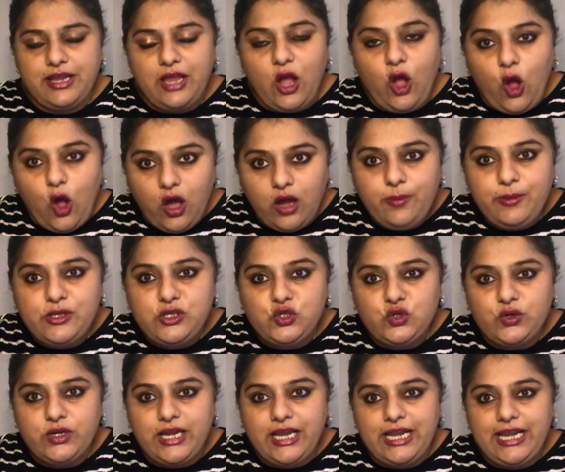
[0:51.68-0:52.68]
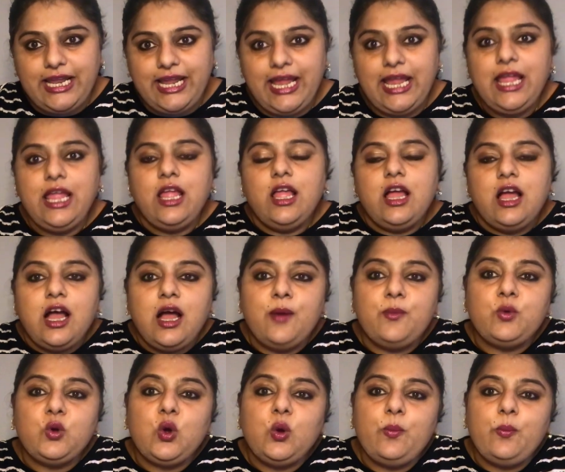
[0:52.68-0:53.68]
या और बच्चों के लिए
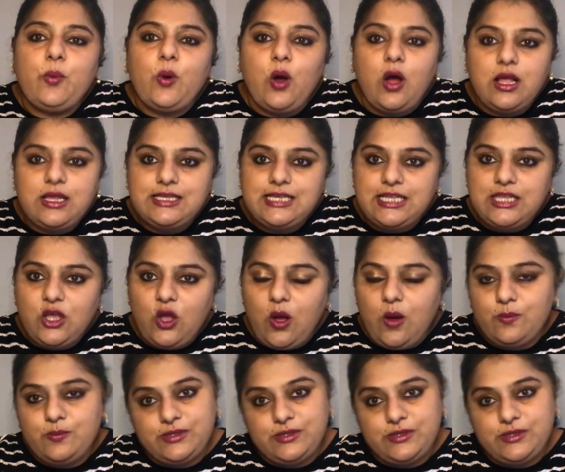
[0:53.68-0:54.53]
हमको बहुत ज़्यादा